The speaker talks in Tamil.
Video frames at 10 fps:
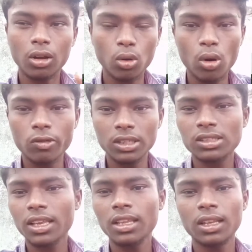ட்ரோன் வந்து
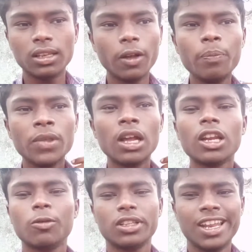செய்கிறதுக்கு
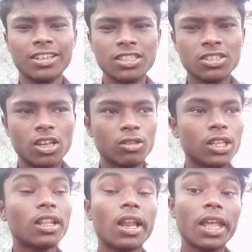நம்ம தலா அஜித் சார் வந்து
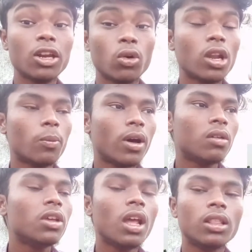இந்த நேர்கொண்ட
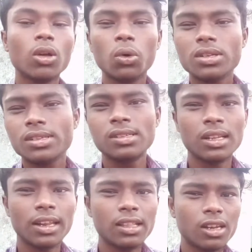பார்வை அந்த ஒரு
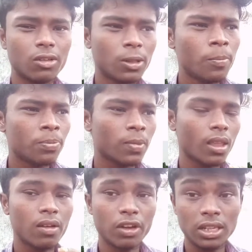சீசன் டயத்தில் வந்து
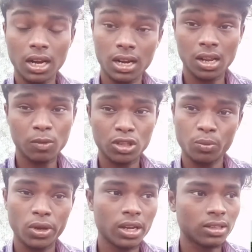வெளிநாடெல்லாம் வந்து
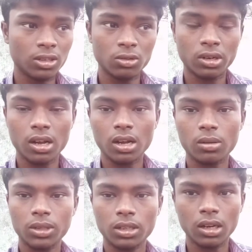போய் கற்றுட்டு வந்திருக்காங்க
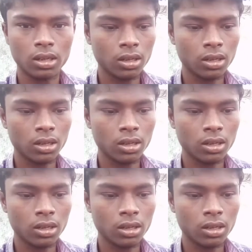அப்படிங்கிற